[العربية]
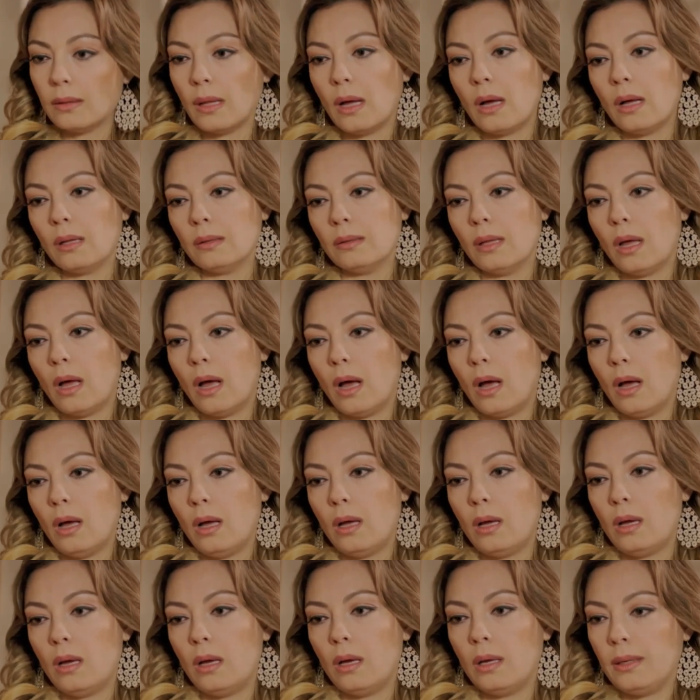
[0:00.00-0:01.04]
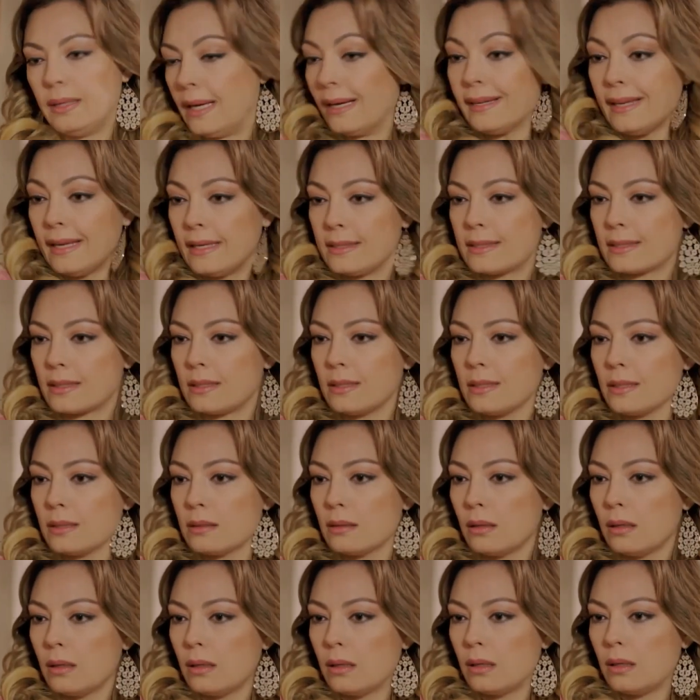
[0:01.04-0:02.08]
الله يسامحك، ليش هيك انت؟
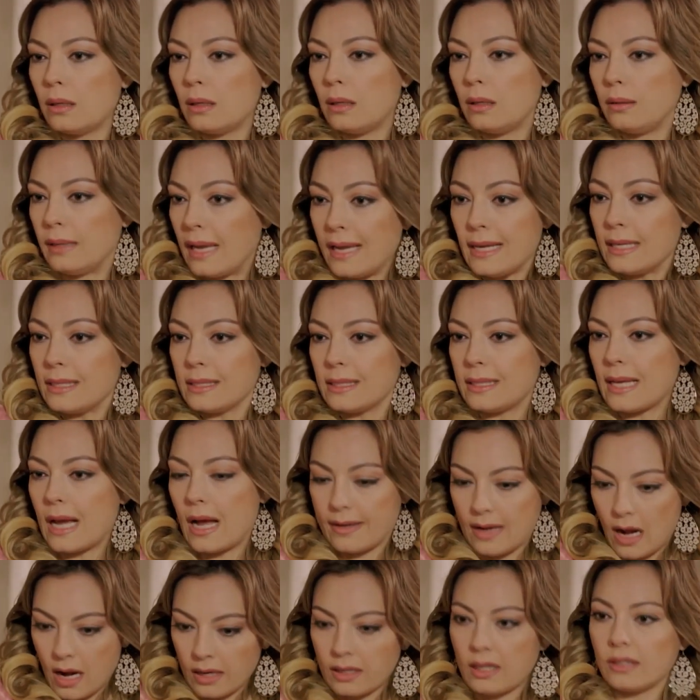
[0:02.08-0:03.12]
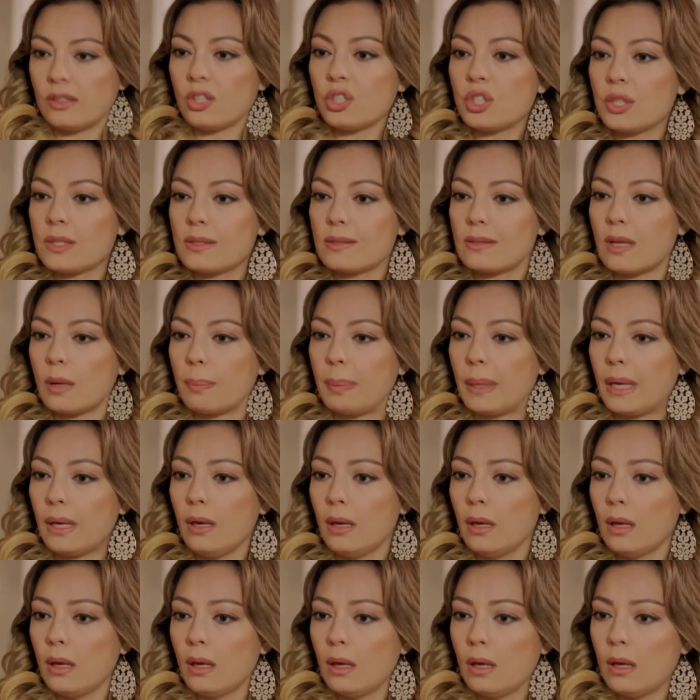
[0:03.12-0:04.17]
طبعا نحن رفقات شو ما بتعرفي؟
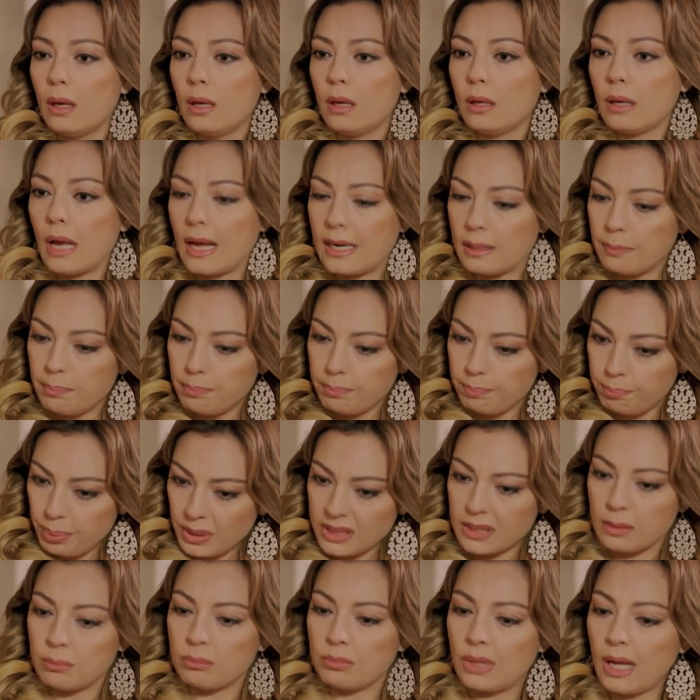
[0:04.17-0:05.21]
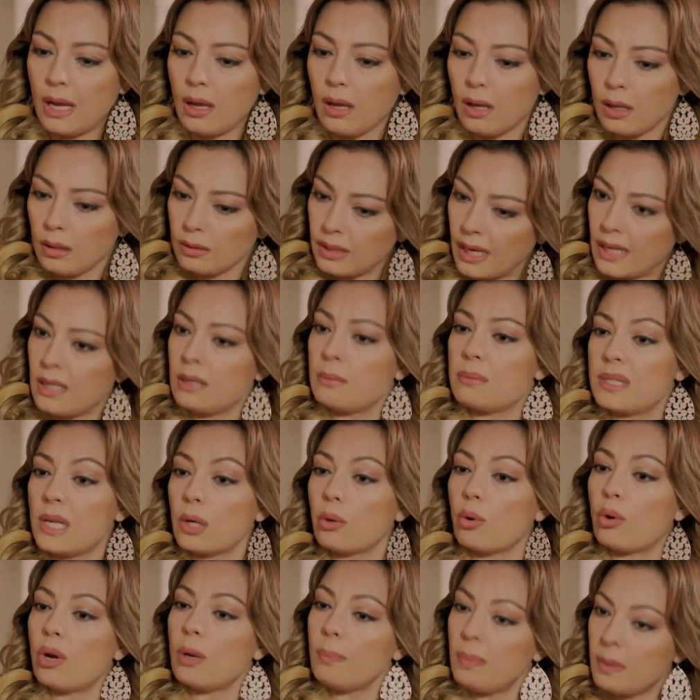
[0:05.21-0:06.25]
يعني أنا وأنت صحيح
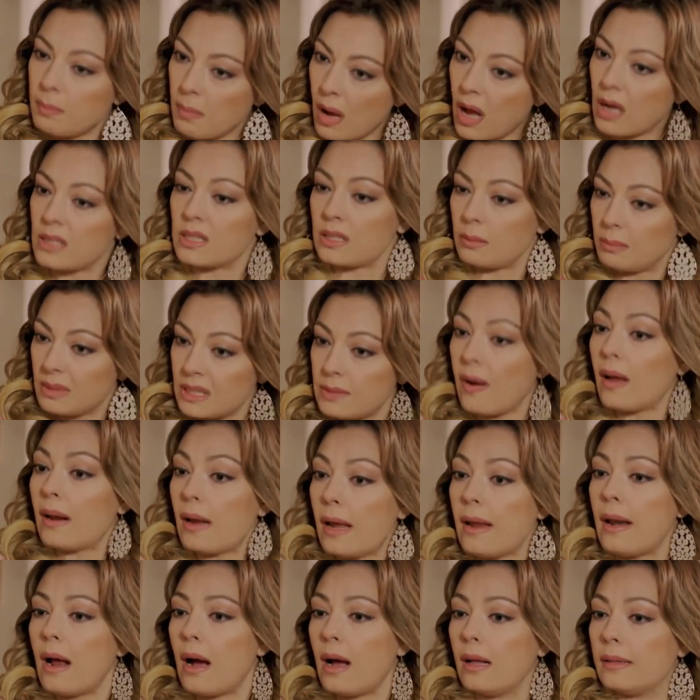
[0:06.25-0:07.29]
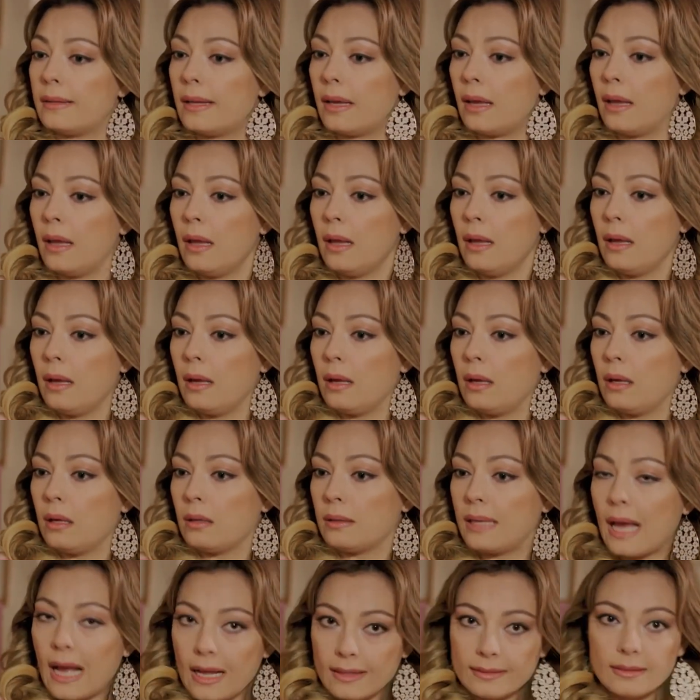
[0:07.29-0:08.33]
نتخانق أحيانا بس منضل رفقات
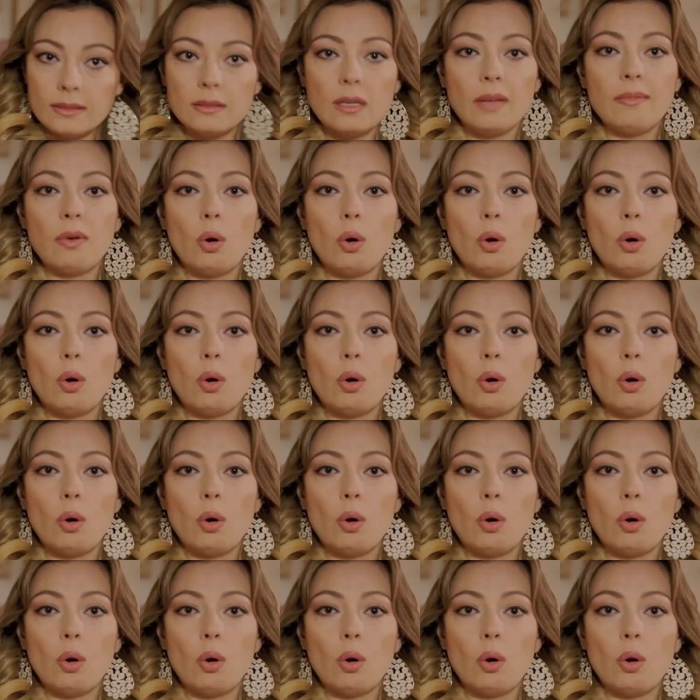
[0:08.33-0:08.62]
قديش